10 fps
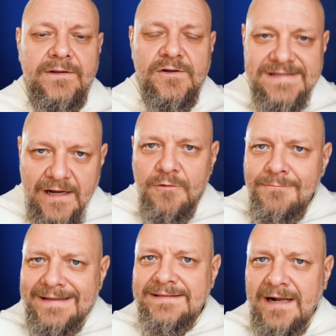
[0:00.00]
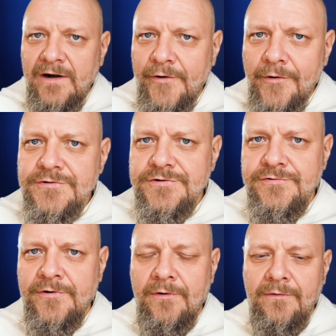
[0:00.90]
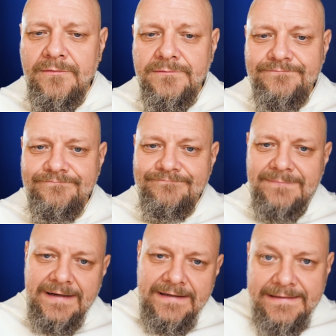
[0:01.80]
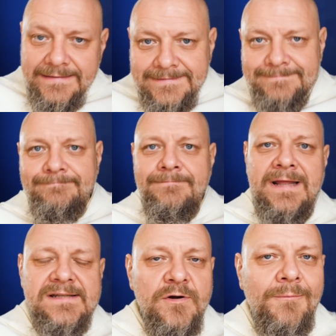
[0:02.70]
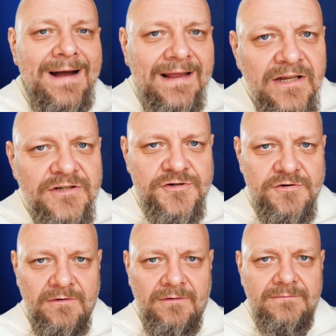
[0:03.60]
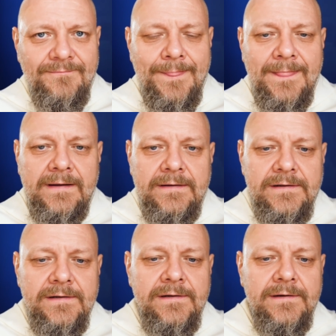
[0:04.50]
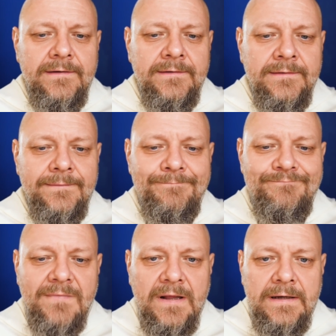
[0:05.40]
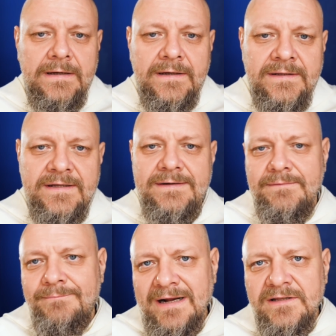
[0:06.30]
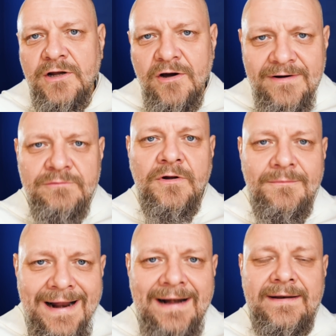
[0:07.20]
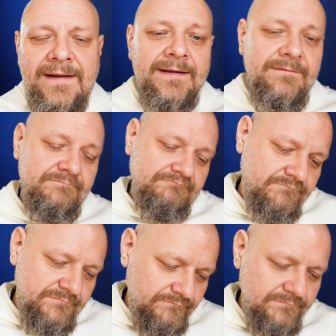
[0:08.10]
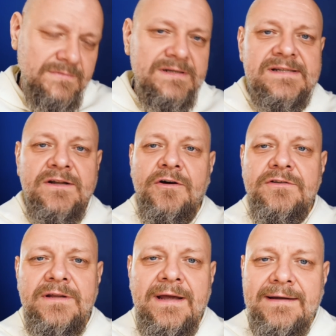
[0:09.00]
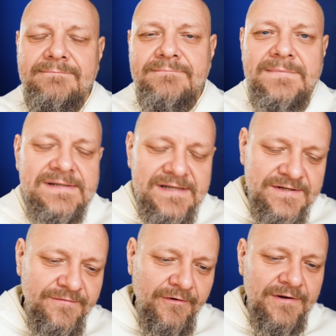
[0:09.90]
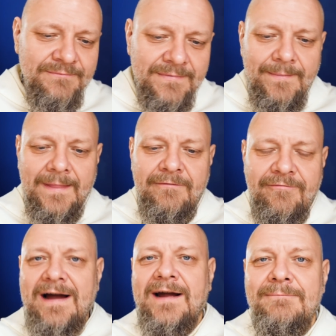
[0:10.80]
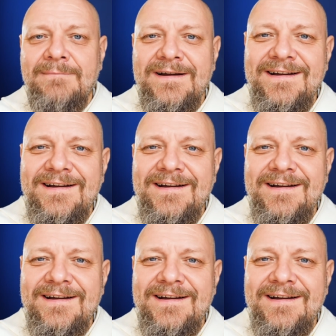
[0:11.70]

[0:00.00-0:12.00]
no z taką mentalnością nieco magiczną. I y, gdy praktykował normalnie, zgodnie ze swoim fachem